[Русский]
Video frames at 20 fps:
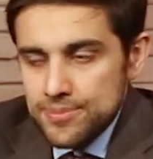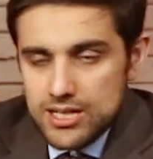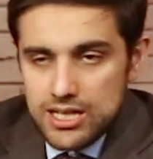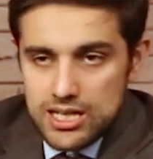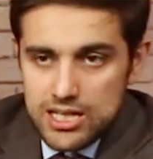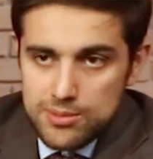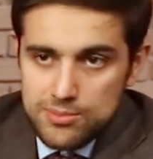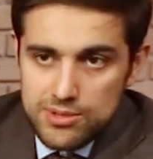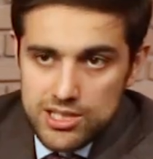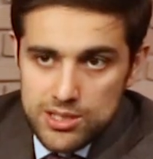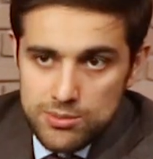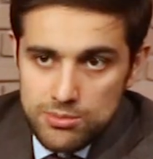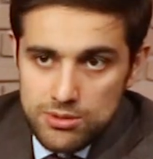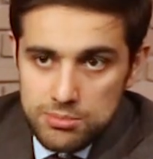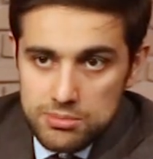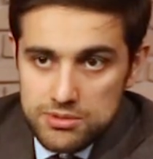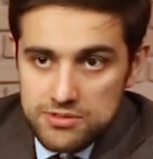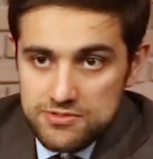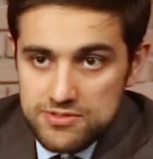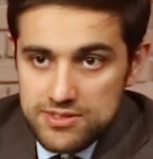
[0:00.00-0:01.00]
как
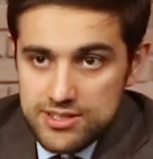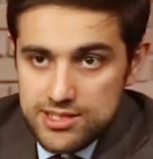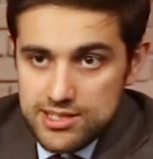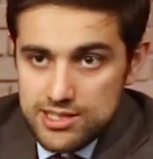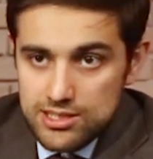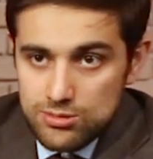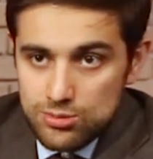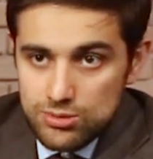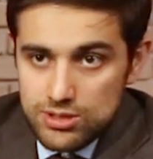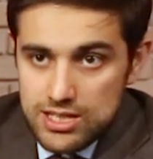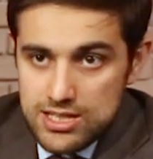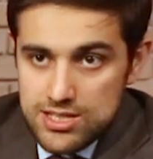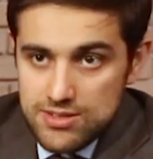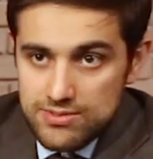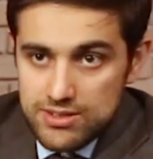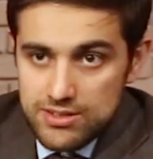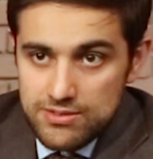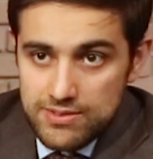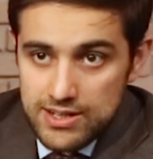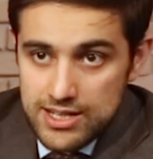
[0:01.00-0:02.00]
минимум ввести туда
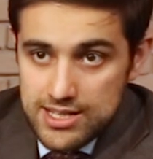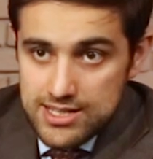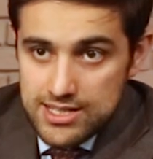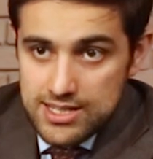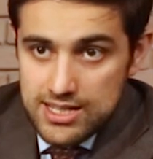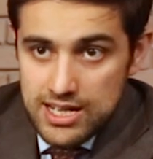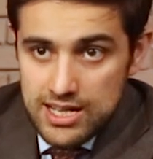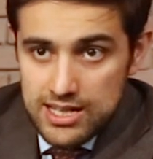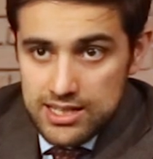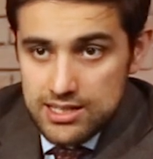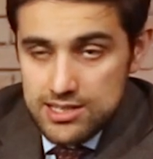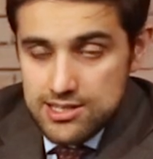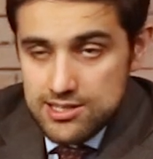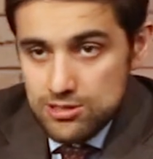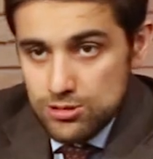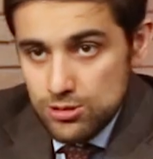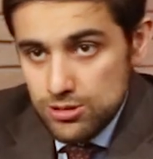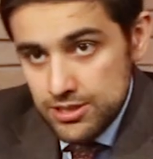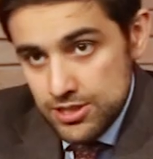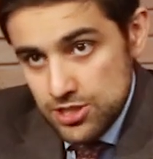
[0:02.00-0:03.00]
свои войска или
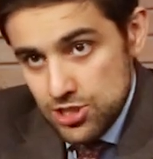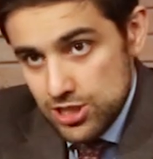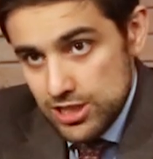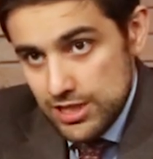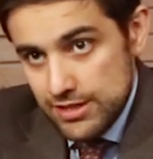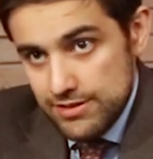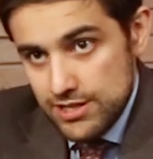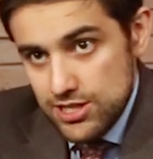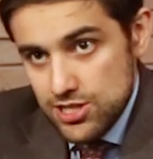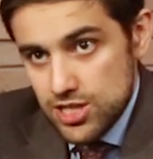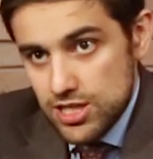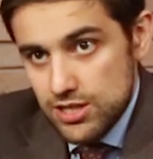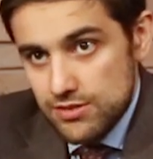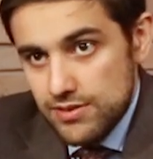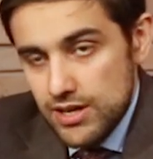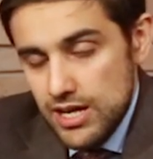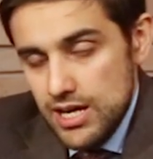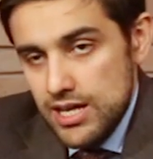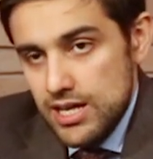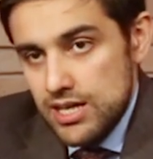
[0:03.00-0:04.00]
зеленых человечков,